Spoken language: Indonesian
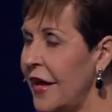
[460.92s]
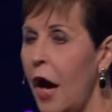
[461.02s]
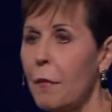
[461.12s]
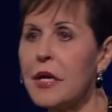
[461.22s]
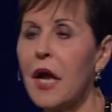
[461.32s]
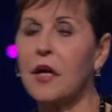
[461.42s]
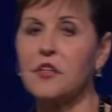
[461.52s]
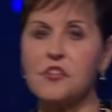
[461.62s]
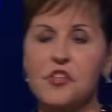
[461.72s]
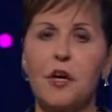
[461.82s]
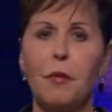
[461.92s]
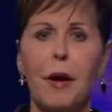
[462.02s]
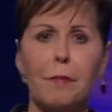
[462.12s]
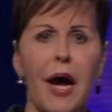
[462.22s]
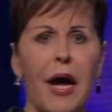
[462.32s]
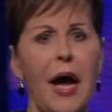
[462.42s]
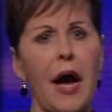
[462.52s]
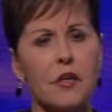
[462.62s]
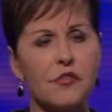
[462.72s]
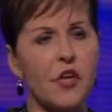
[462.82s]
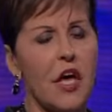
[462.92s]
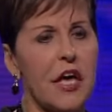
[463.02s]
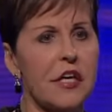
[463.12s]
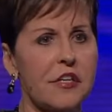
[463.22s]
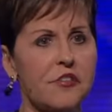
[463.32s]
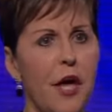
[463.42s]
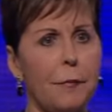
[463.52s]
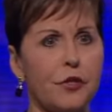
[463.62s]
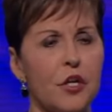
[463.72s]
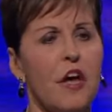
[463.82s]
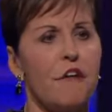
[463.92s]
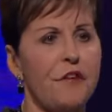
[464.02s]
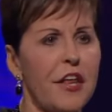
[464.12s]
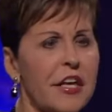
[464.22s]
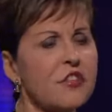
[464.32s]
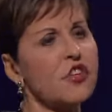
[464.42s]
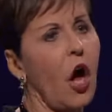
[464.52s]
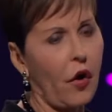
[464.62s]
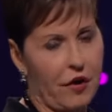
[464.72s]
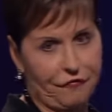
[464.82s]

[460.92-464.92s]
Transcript: Tolong agar aku tidak hanya duduk-duduk, tertipu dan mengasihani diri,